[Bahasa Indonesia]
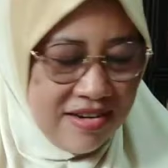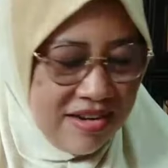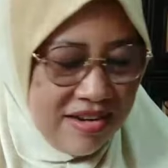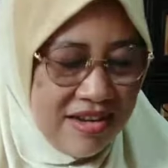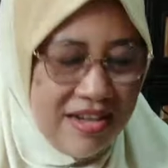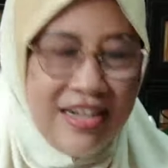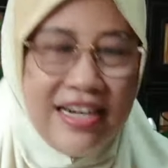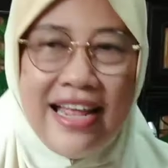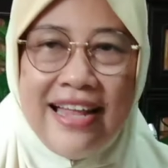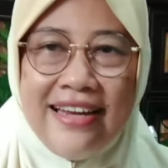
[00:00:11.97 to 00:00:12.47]

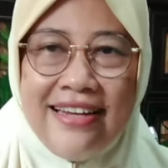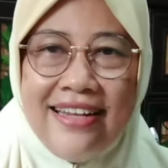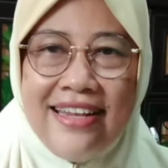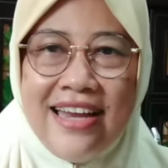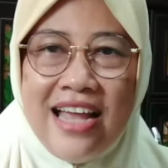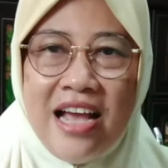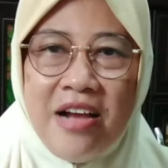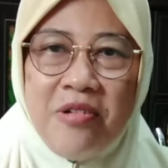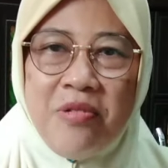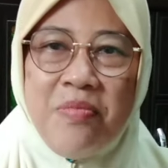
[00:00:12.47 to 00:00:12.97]
Uh, nanti
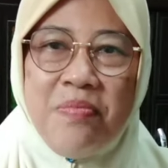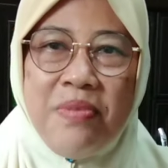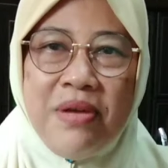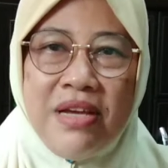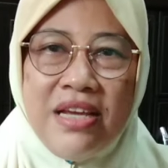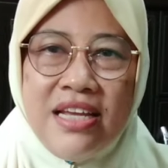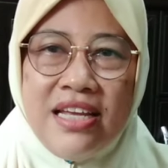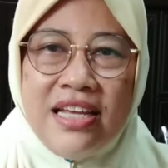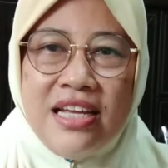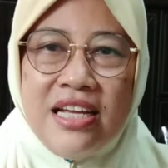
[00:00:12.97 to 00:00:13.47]
nak
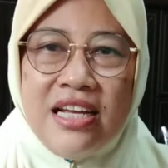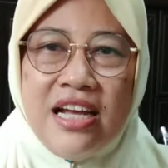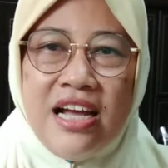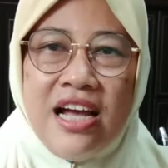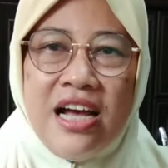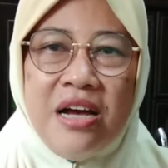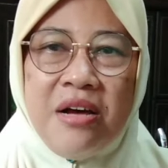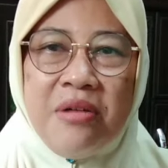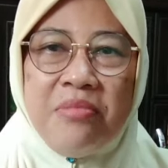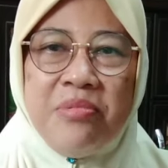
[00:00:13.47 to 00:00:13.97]
kupik,
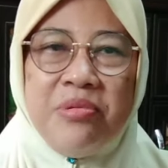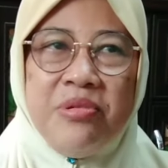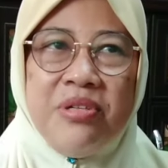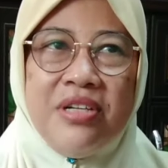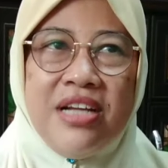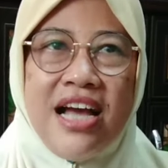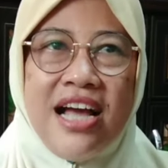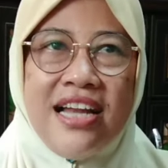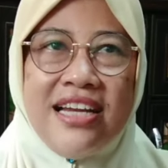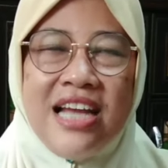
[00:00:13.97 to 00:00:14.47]
uh,
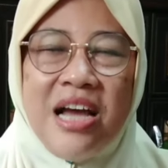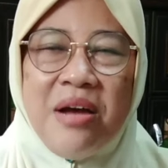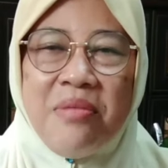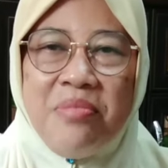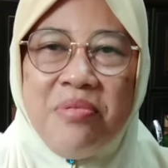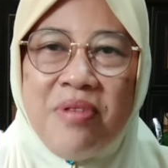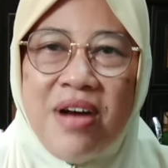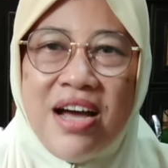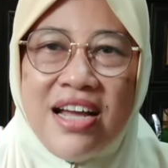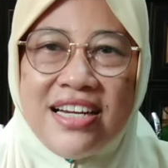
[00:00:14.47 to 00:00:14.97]
Bunda nak
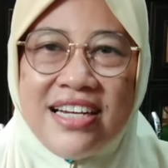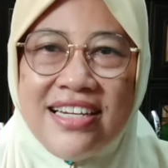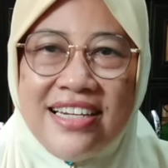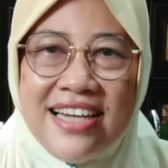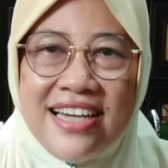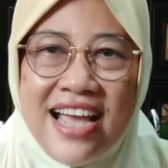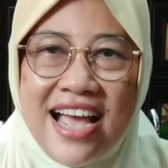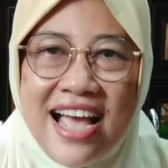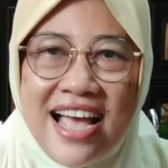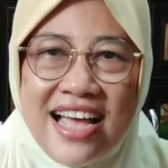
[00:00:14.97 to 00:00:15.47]
buat
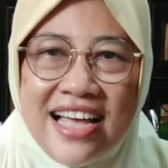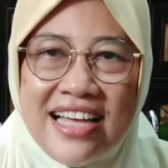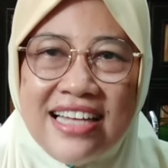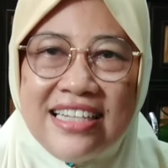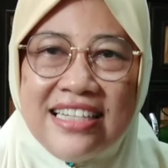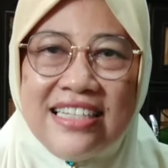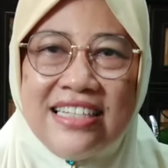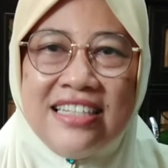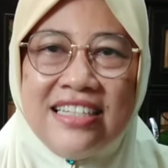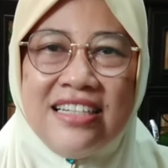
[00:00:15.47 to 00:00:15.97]

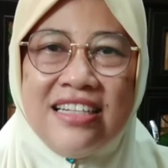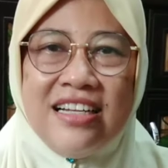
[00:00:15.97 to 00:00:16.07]
rendang.